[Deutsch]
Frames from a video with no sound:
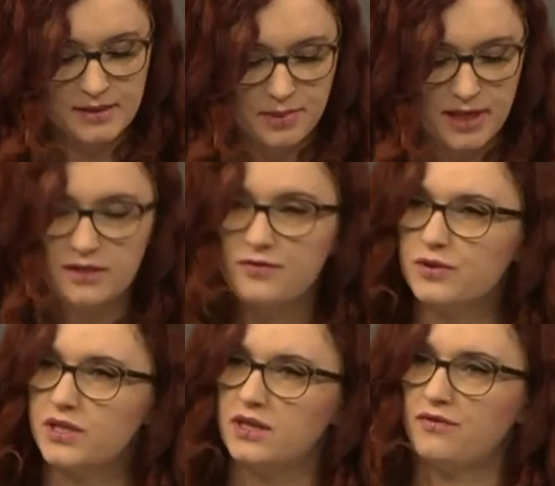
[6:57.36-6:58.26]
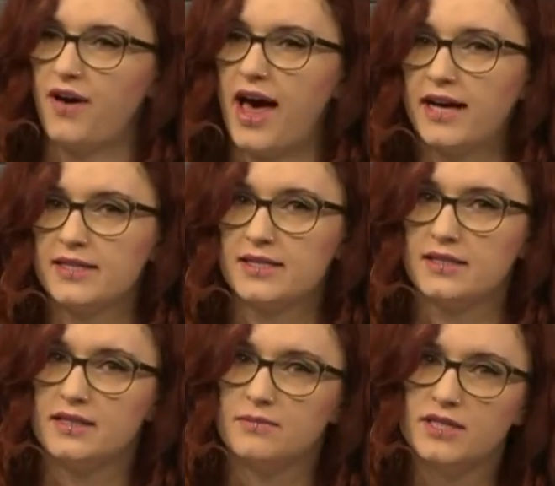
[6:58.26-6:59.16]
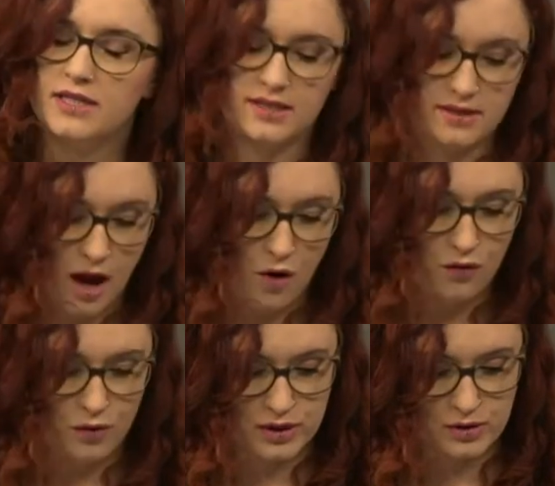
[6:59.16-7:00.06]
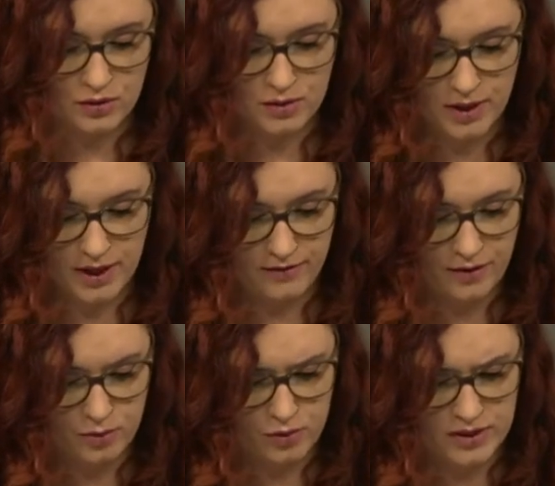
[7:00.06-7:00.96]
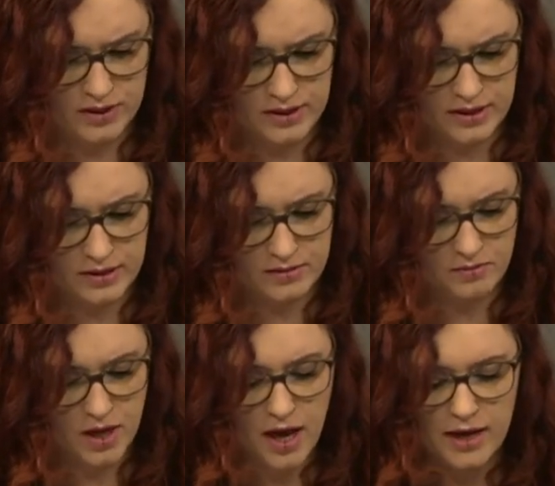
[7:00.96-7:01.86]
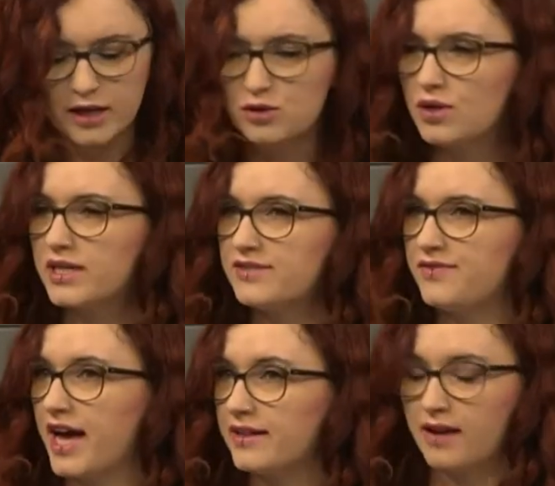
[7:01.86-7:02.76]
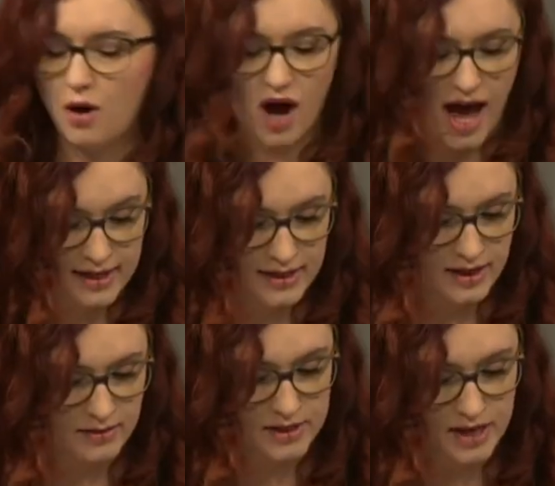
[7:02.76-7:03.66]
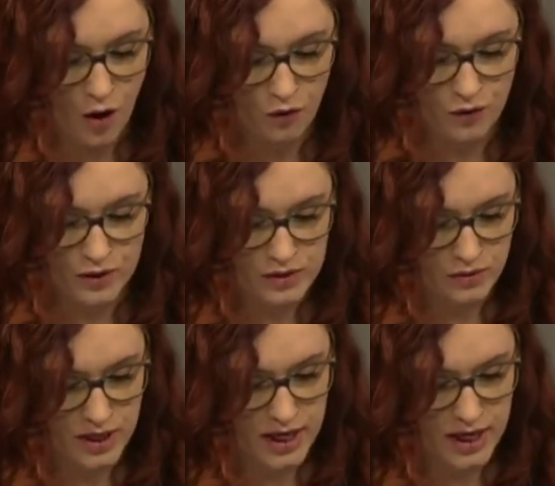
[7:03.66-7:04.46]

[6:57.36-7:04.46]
sie blind für die Gefahren sind, die mit diesen Aufrüstungsplänen verbunden sind. Natürlich werden auch andere mit Aufrüstung